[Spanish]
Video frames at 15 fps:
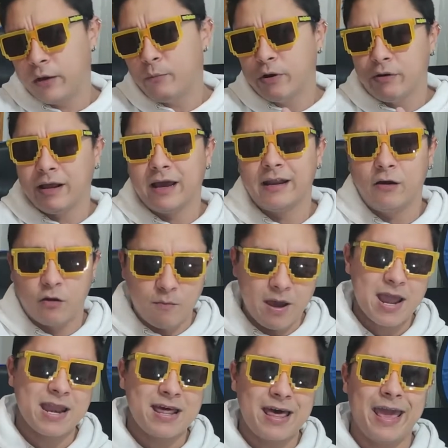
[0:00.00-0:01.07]
Eh, bueno, el ganador
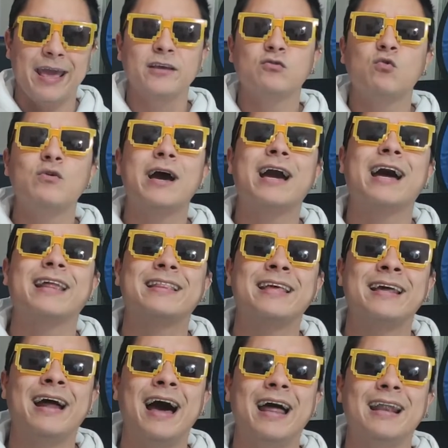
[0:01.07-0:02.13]
más que nada es una
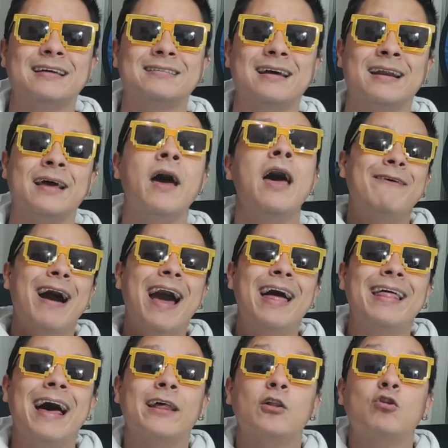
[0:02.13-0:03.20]
cartera al azar. Te van
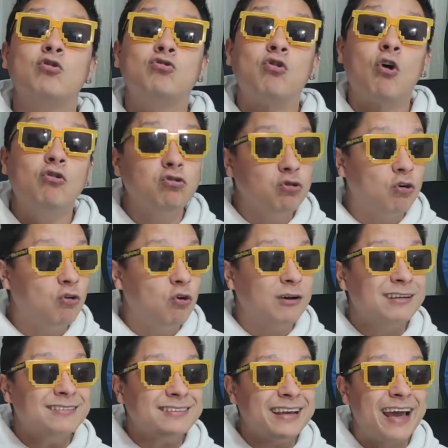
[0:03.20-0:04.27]
a dar todo lo
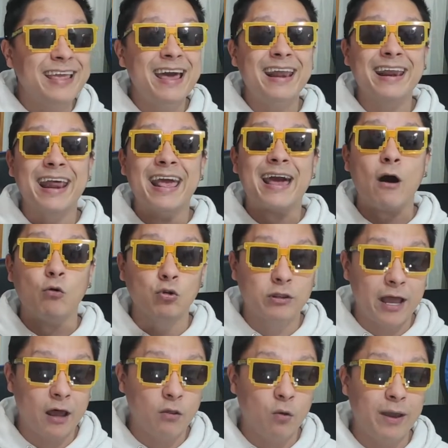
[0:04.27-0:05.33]
que se haya
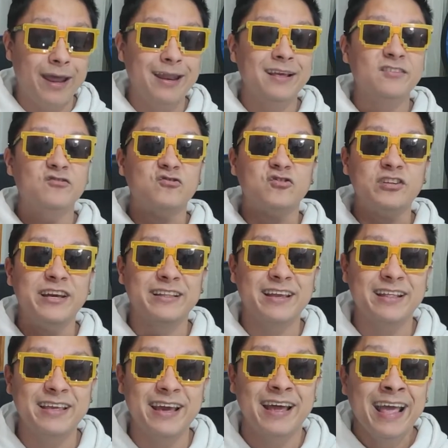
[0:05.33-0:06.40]
recaudado en esos
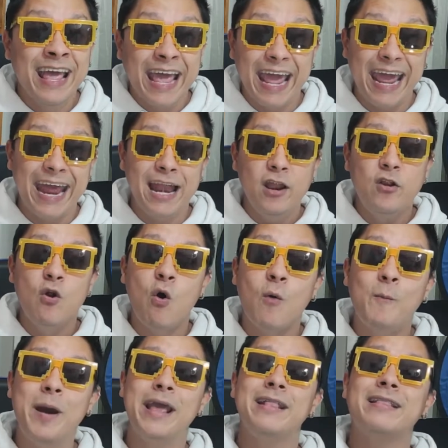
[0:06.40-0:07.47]
7 días, el
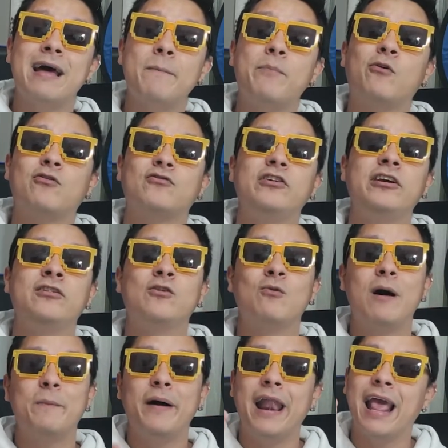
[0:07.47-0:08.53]
90%
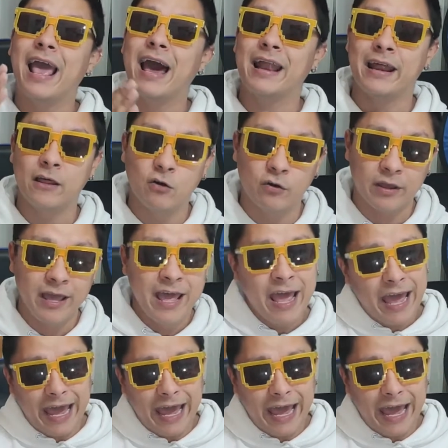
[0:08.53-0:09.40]
va para el ganador.